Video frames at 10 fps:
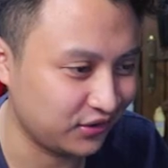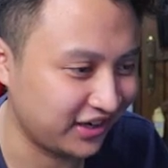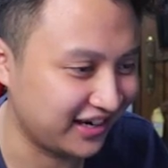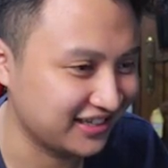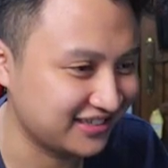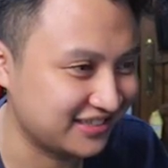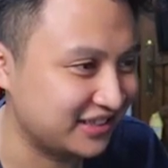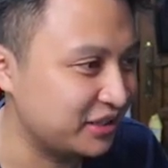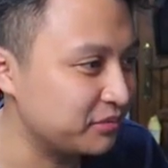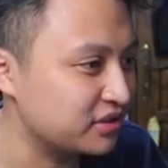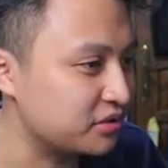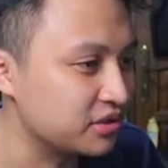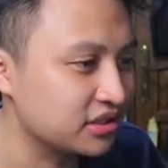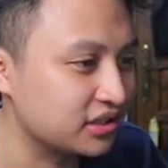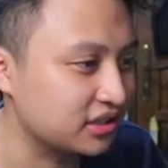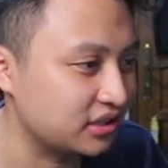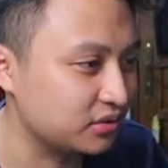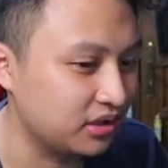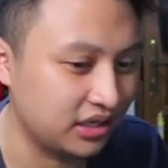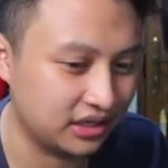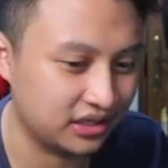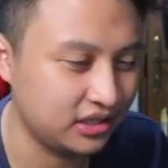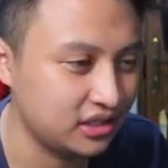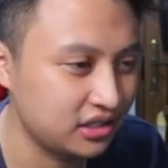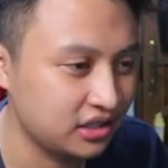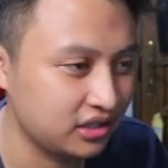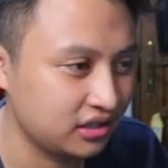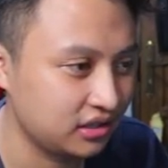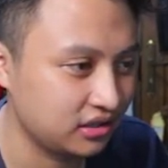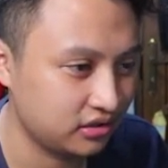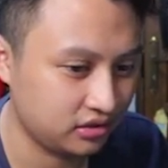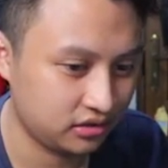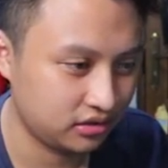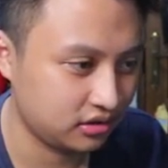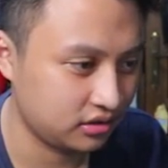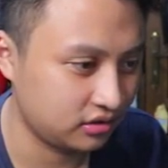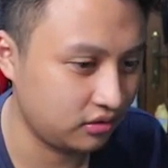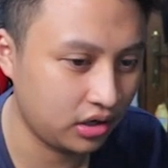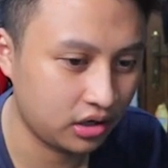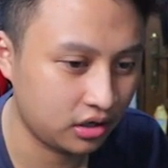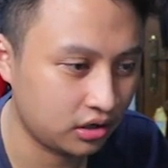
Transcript: Oke okay, guys, ini misi gue tinggal dua lagi. Oh.